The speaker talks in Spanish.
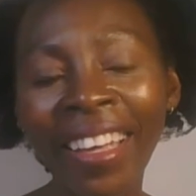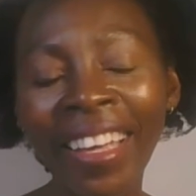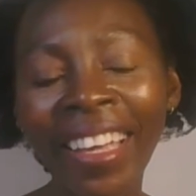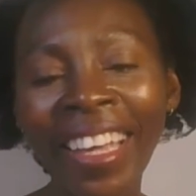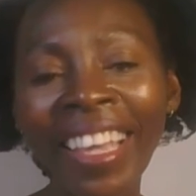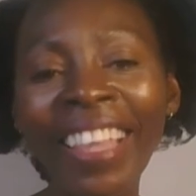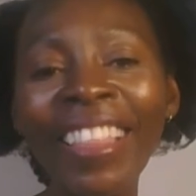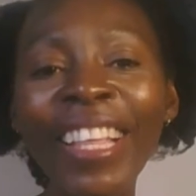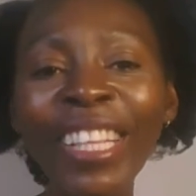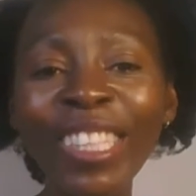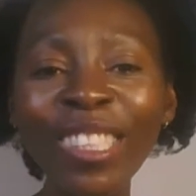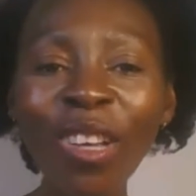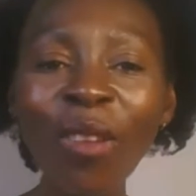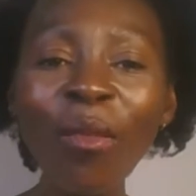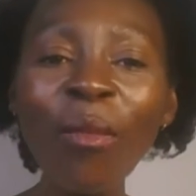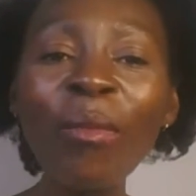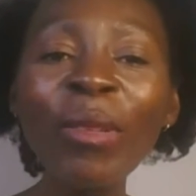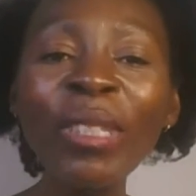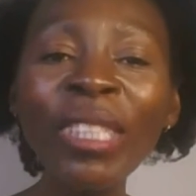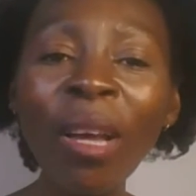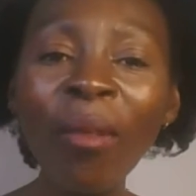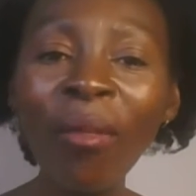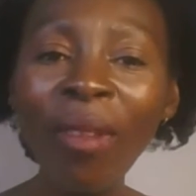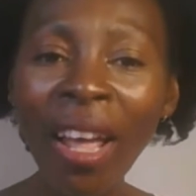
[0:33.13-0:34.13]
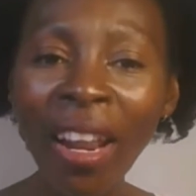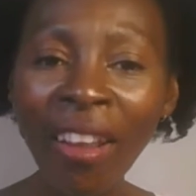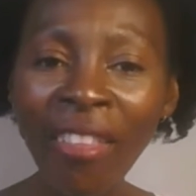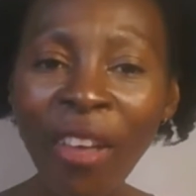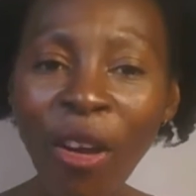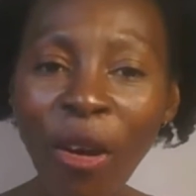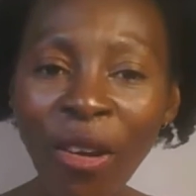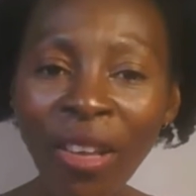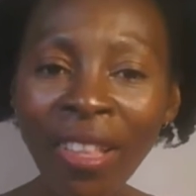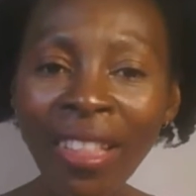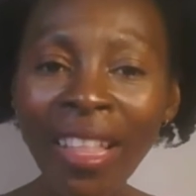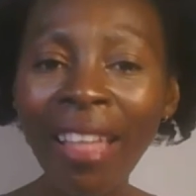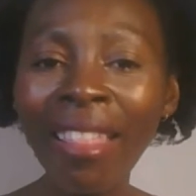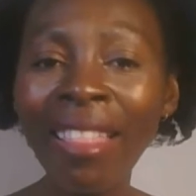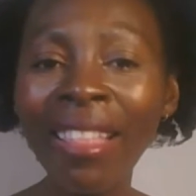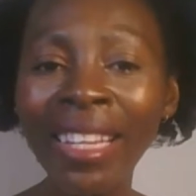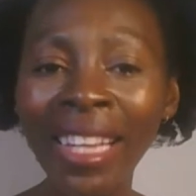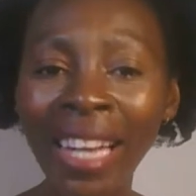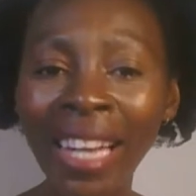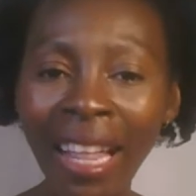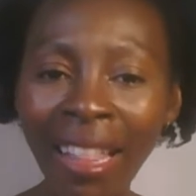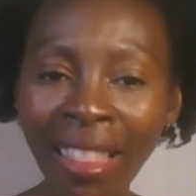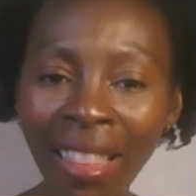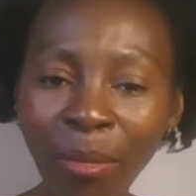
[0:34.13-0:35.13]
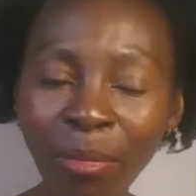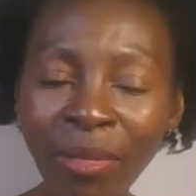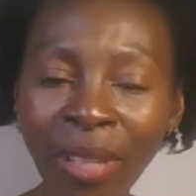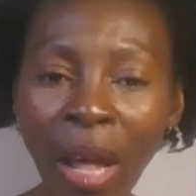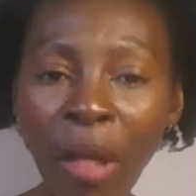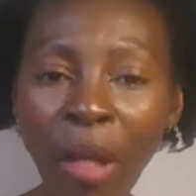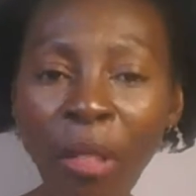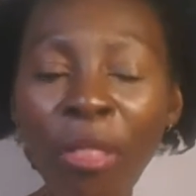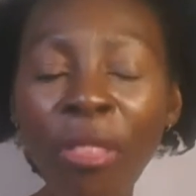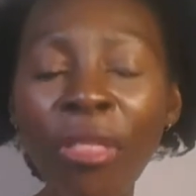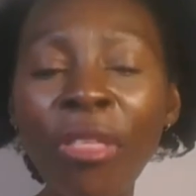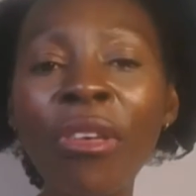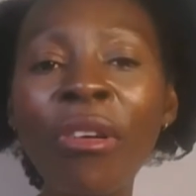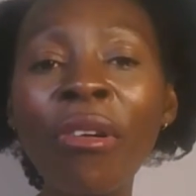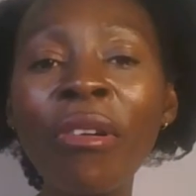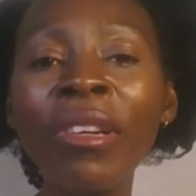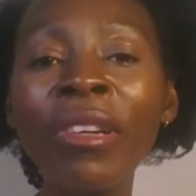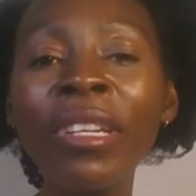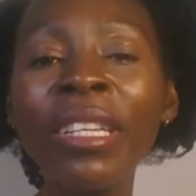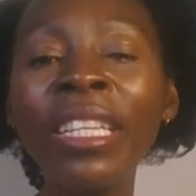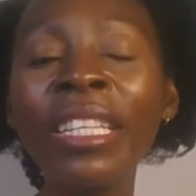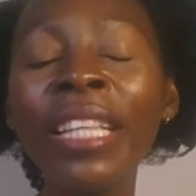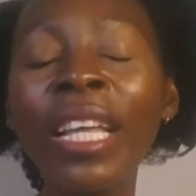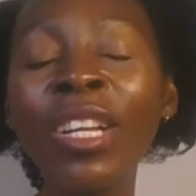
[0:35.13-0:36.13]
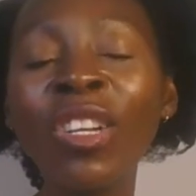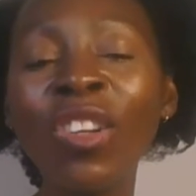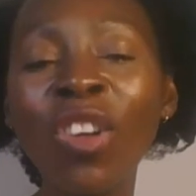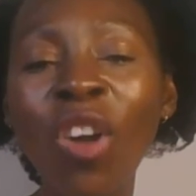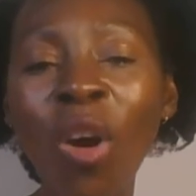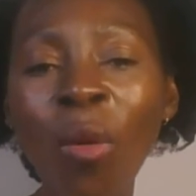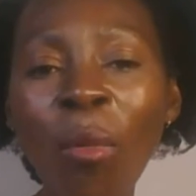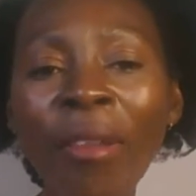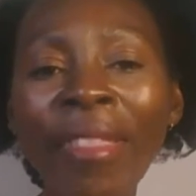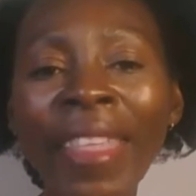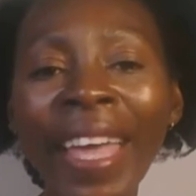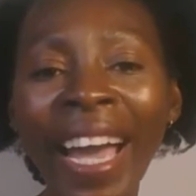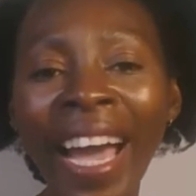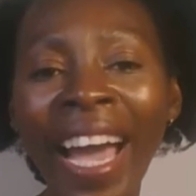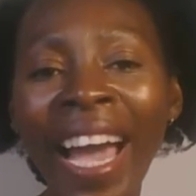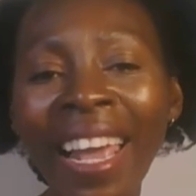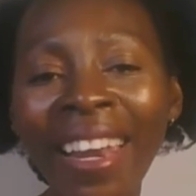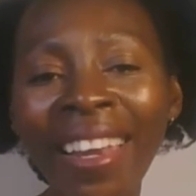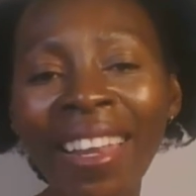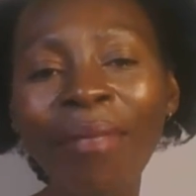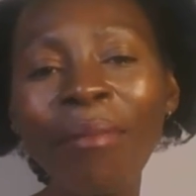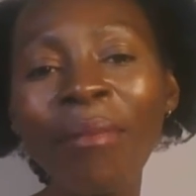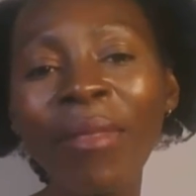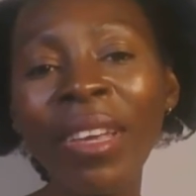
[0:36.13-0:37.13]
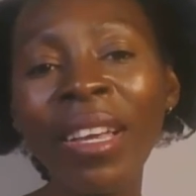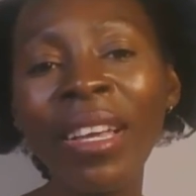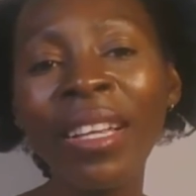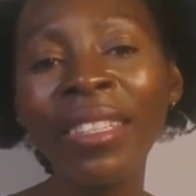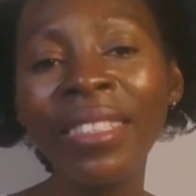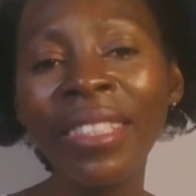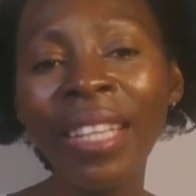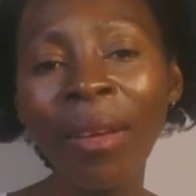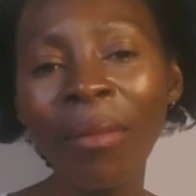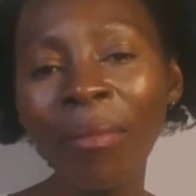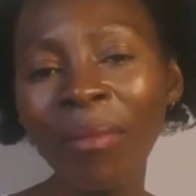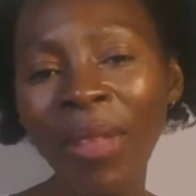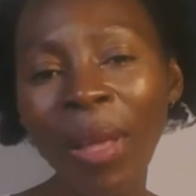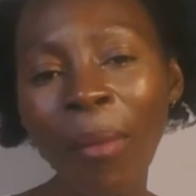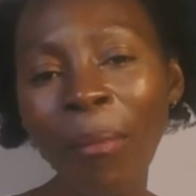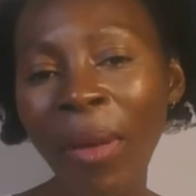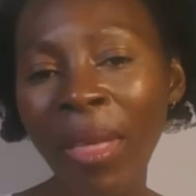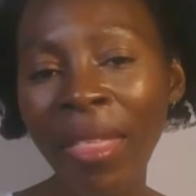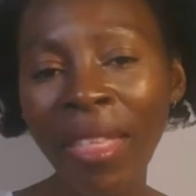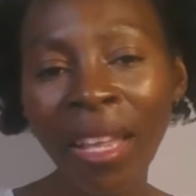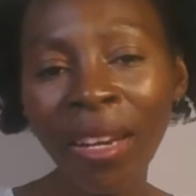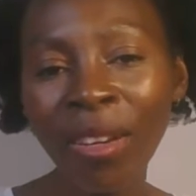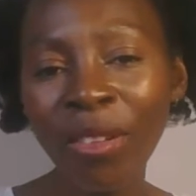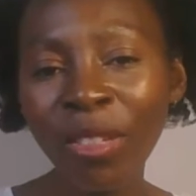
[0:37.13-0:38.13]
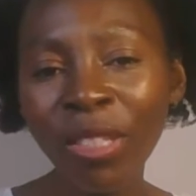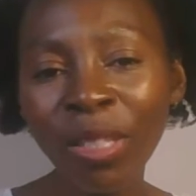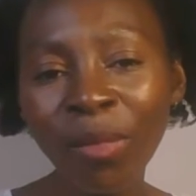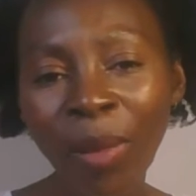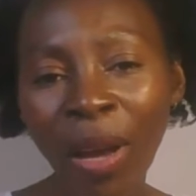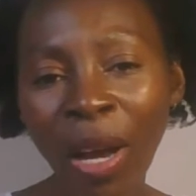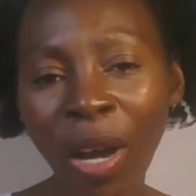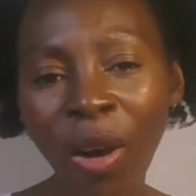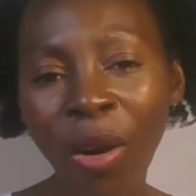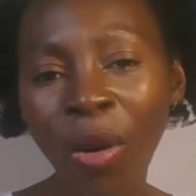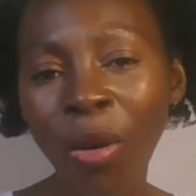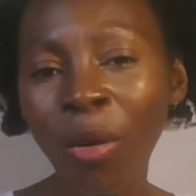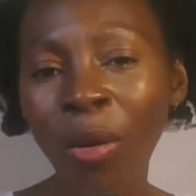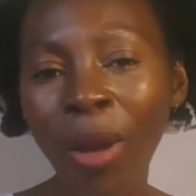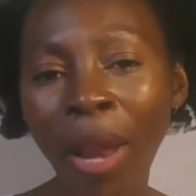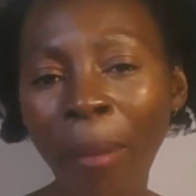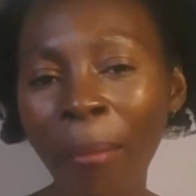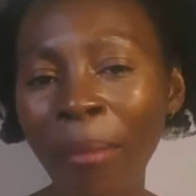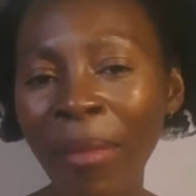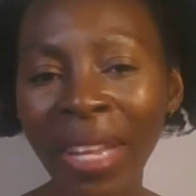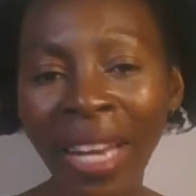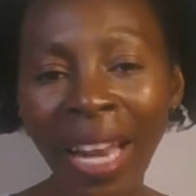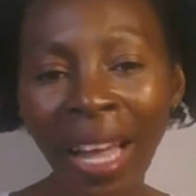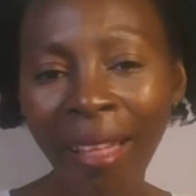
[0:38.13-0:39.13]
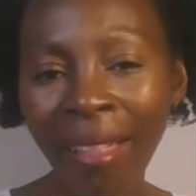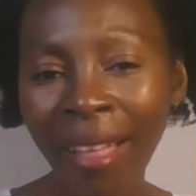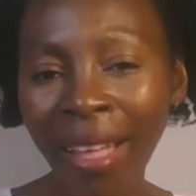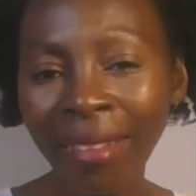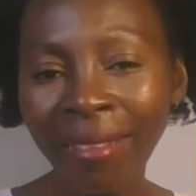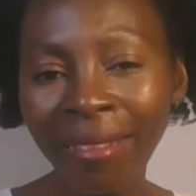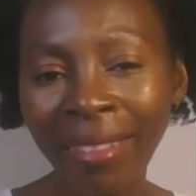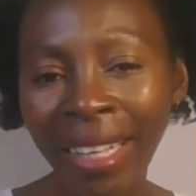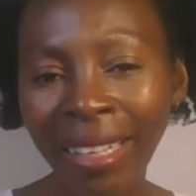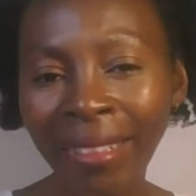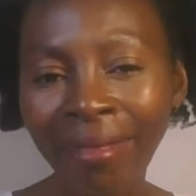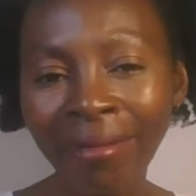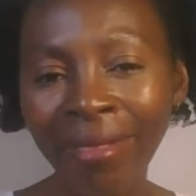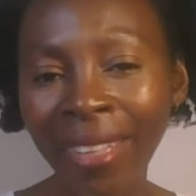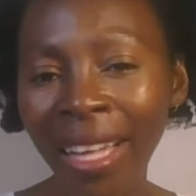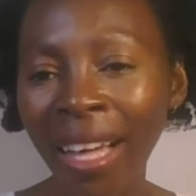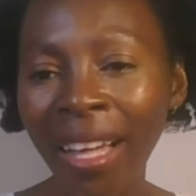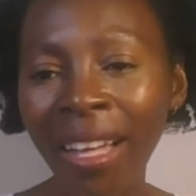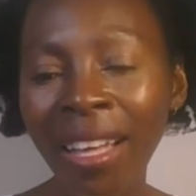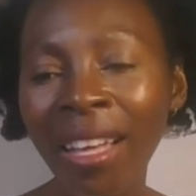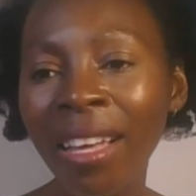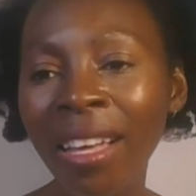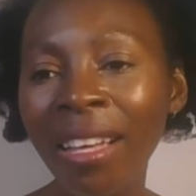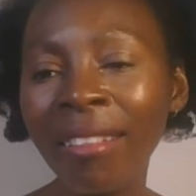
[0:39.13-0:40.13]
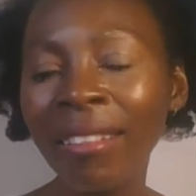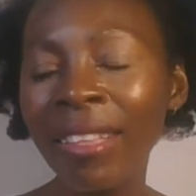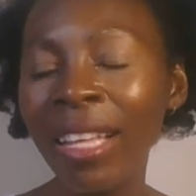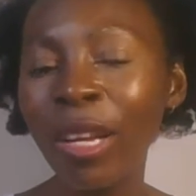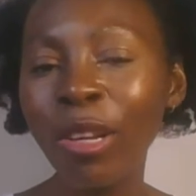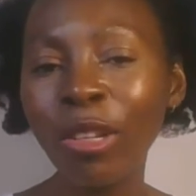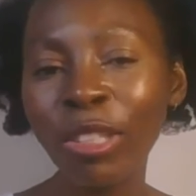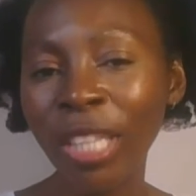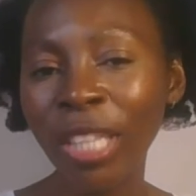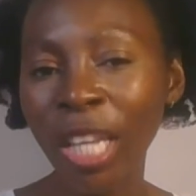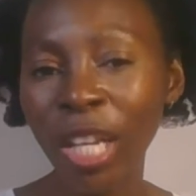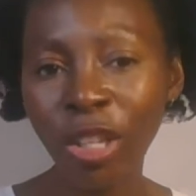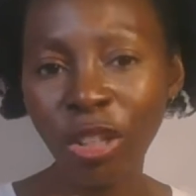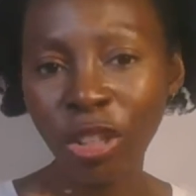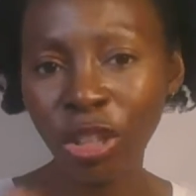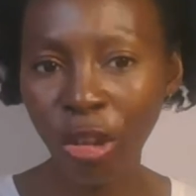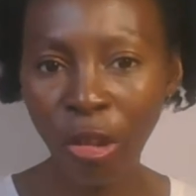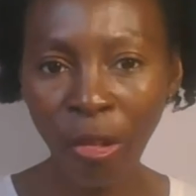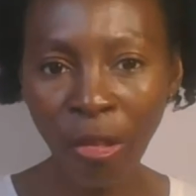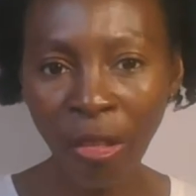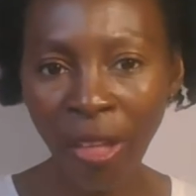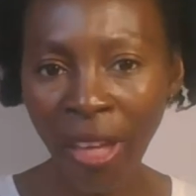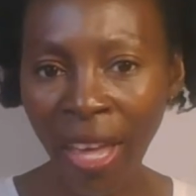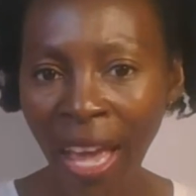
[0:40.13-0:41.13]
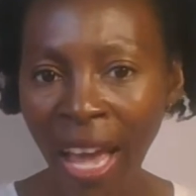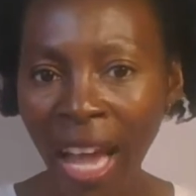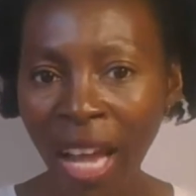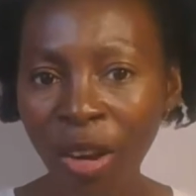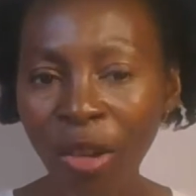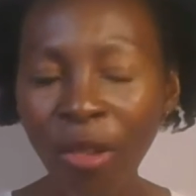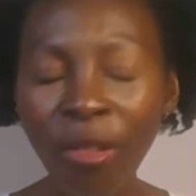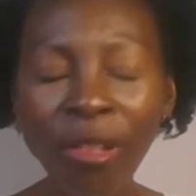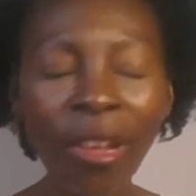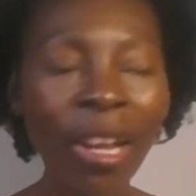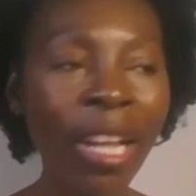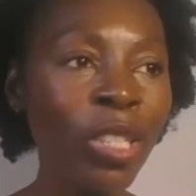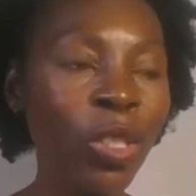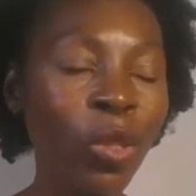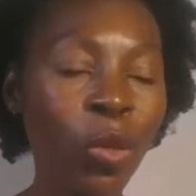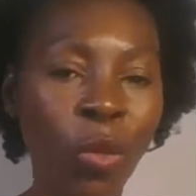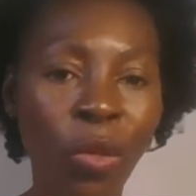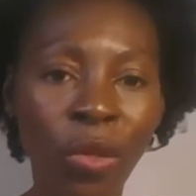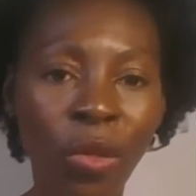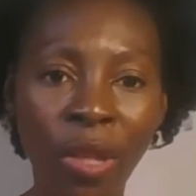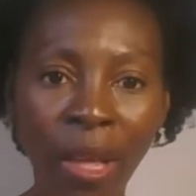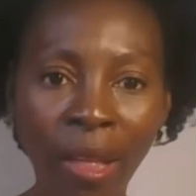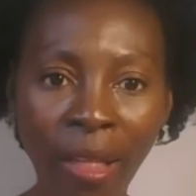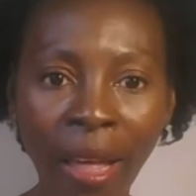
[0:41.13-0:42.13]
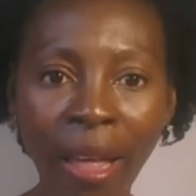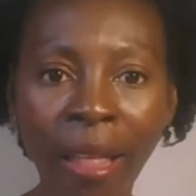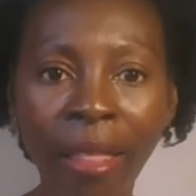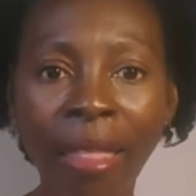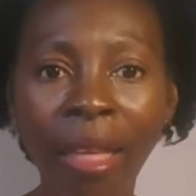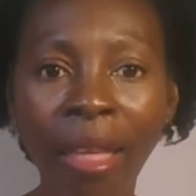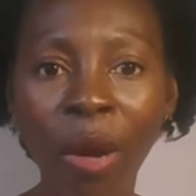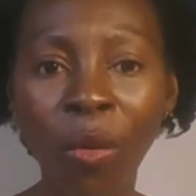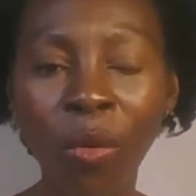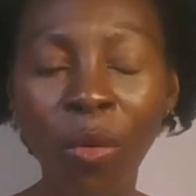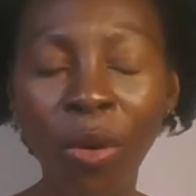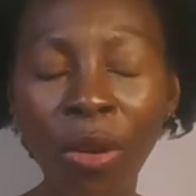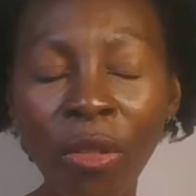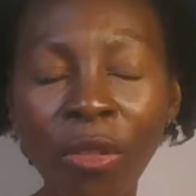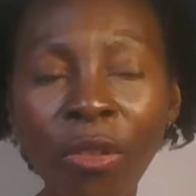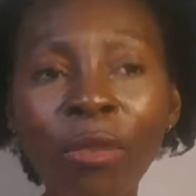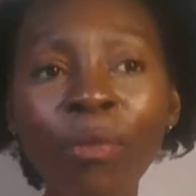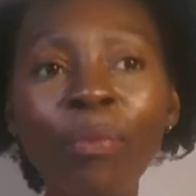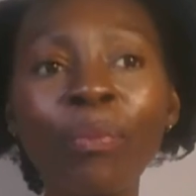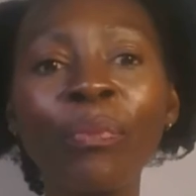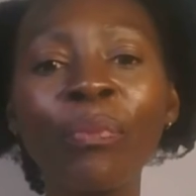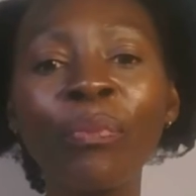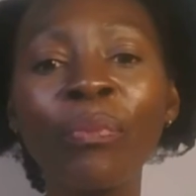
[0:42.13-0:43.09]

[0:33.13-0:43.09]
Y de eso vamos a hablar de hoy, de, la aceptación y de cómo dejar de, medirnos bajo la mirada atenta de los que nos rodean o de la sociedad, ¿de acuerdo?